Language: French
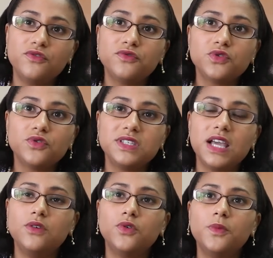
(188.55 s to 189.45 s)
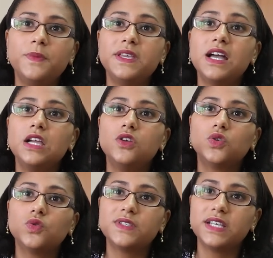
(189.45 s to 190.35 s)
Fonds social européen et le
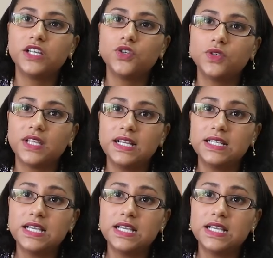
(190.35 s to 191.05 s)
Conseil régional,